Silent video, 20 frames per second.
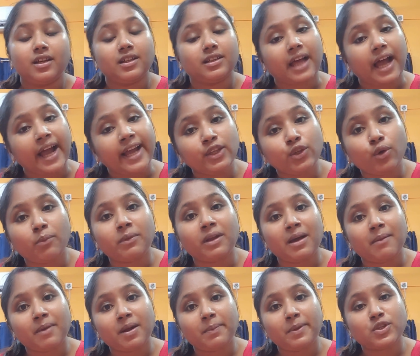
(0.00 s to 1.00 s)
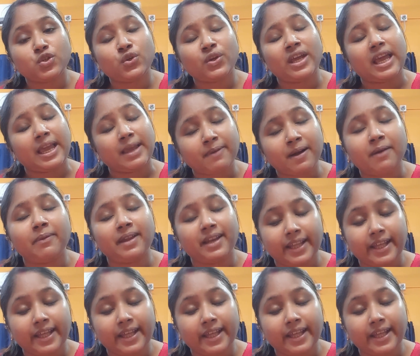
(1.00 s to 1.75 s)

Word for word: তাই তোমরা আমার পেছনে এইভাবে